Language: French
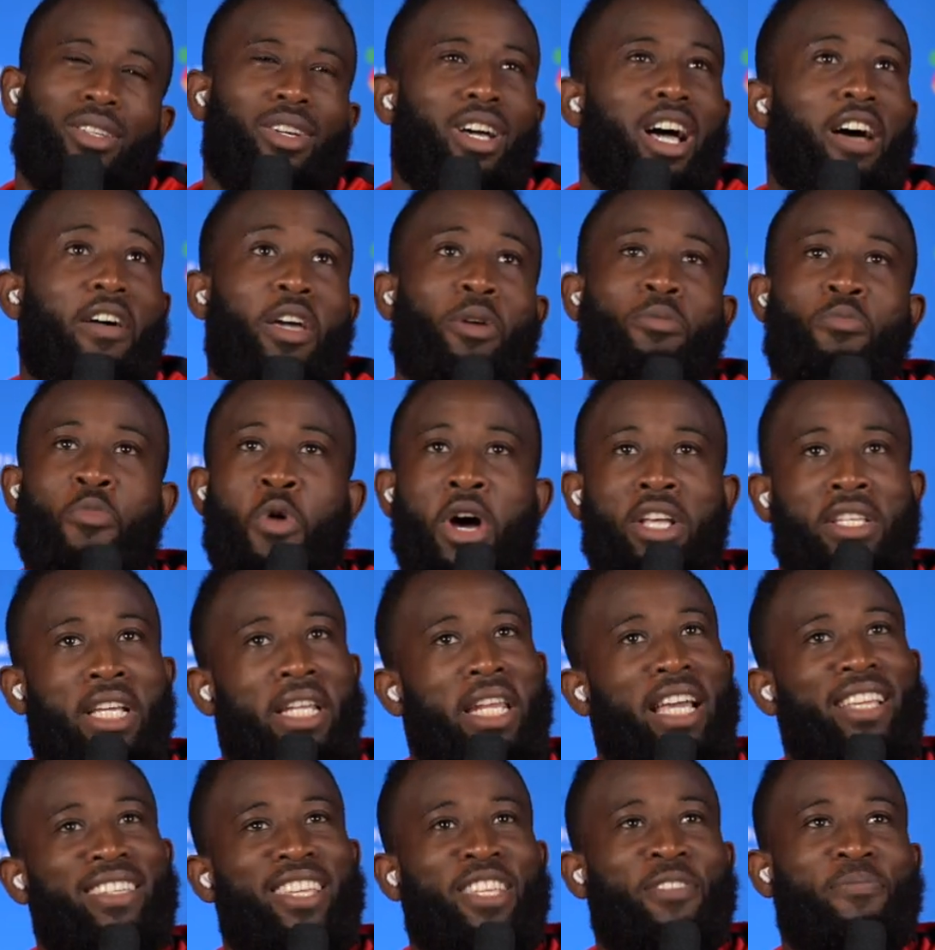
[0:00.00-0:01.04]
Avec moi, ça
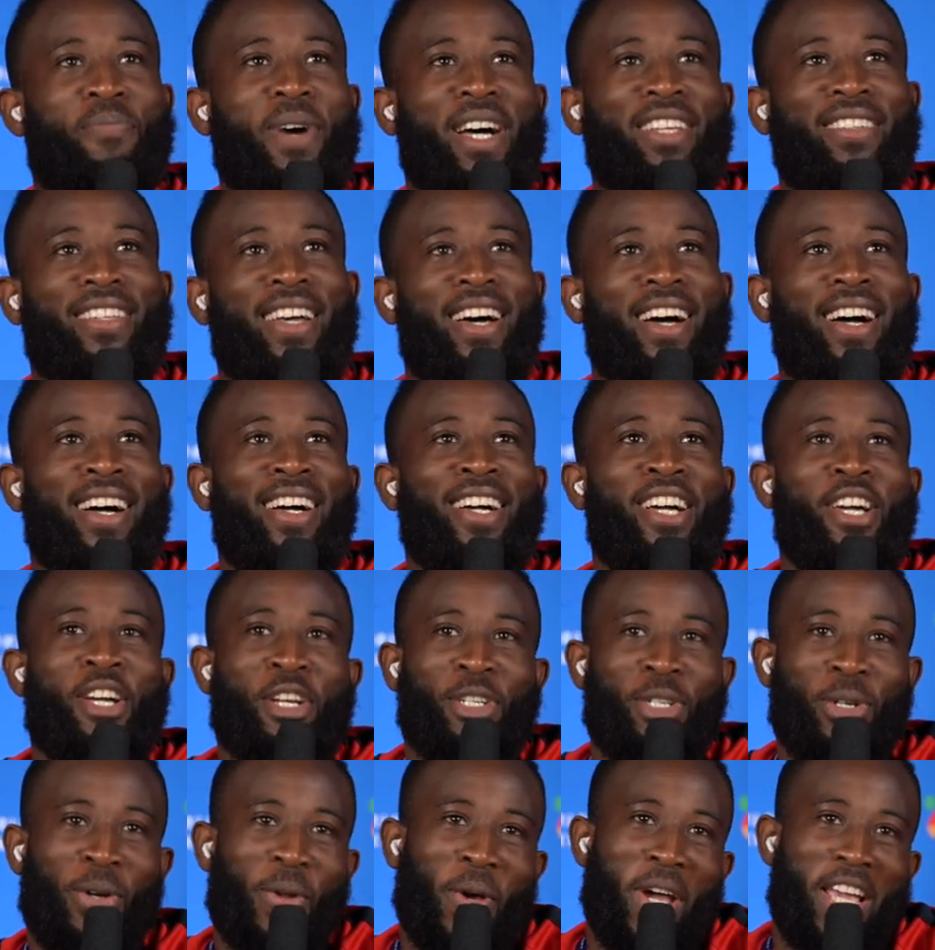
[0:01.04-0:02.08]
n'existe pas ça.
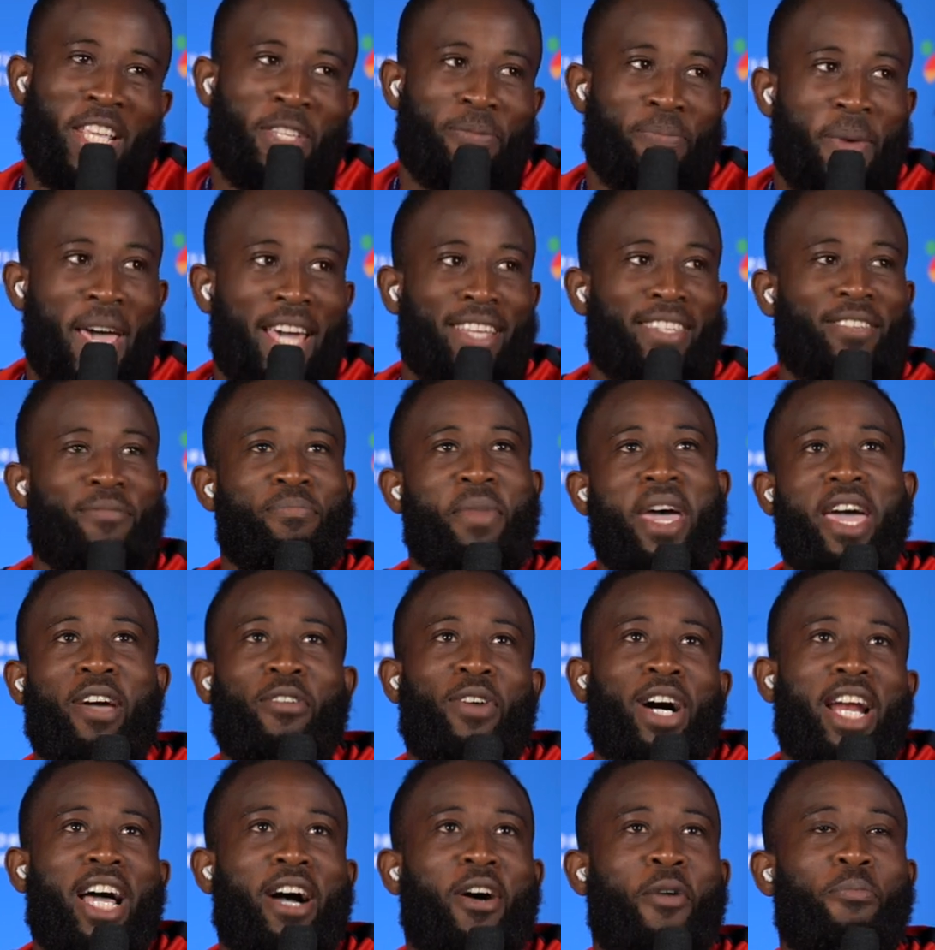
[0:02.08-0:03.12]
Je le respecte, mais
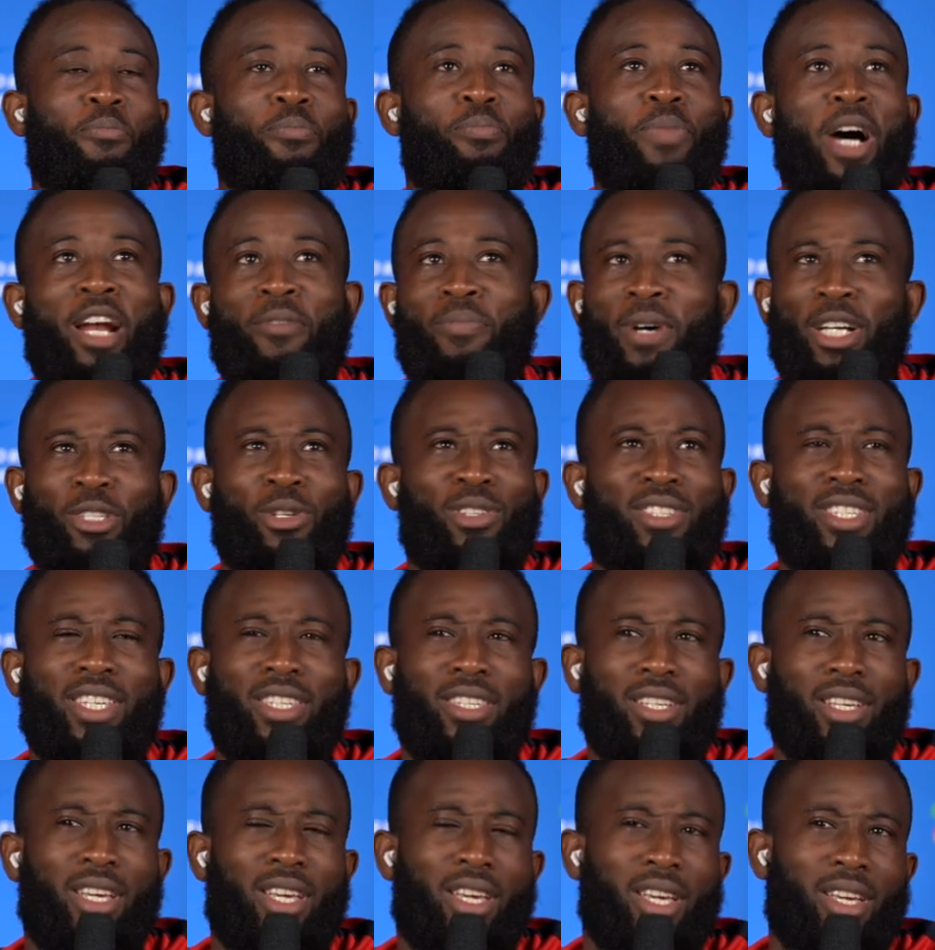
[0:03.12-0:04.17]
voilà, on ne me parle pas de
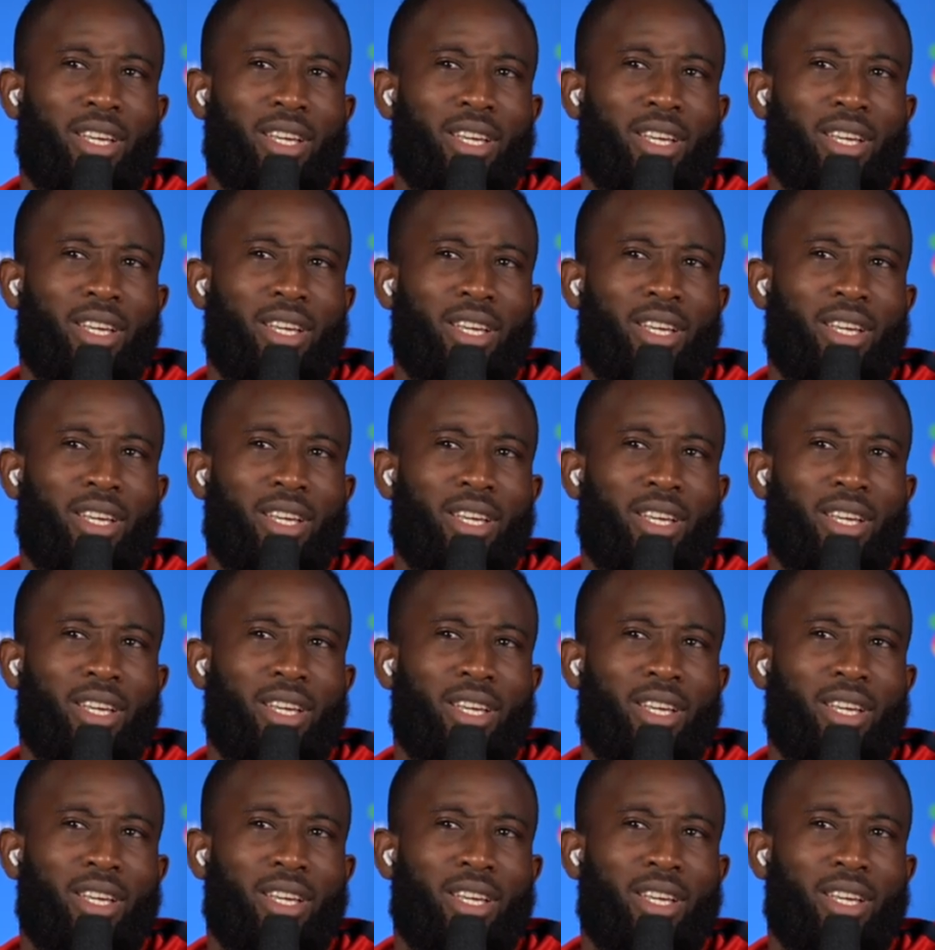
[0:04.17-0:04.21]
titre.